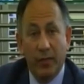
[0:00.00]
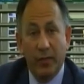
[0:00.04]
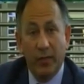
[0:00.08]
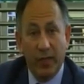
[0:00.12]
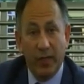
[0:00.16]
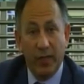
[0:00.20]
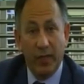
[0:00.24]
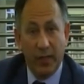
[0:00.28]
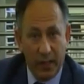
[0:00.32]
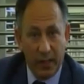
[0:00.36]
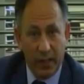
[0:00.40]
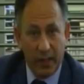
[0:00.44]

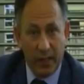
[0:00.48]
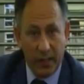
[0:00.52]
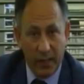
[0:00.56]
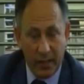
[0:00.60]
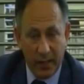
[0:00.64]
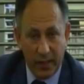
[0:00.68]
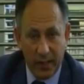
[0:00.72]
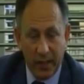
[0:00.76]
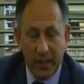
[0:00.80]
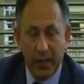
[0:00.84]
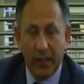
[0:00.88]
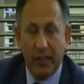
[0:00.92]

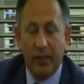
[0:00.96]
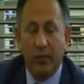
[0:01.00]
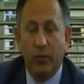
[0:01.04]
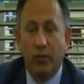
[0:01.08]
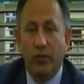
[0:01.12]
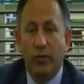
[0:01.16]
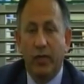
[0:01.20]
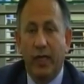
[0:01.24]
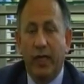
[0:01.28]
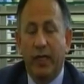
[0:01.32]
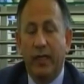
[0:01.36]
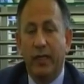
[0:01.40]
20.
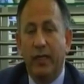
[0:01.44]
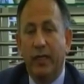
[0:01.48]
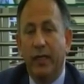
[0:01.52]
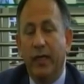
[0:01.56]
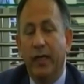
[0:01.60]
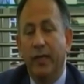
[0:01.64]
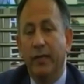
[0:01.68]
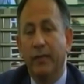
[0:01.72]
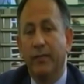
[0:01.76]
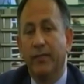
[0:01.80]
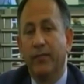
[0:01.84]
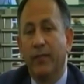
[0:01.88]

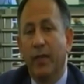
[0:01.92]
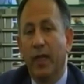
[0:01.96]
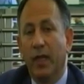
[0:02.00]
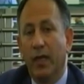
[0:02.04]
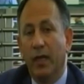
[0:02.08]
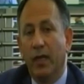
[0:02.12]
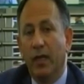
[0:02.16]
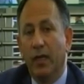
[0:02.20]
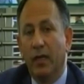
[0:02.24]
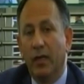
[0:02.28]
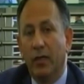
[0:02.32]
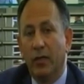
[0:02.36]
düzenlenen
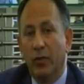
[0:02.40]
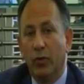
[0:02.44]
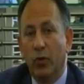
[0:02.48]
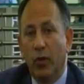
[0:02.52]
e,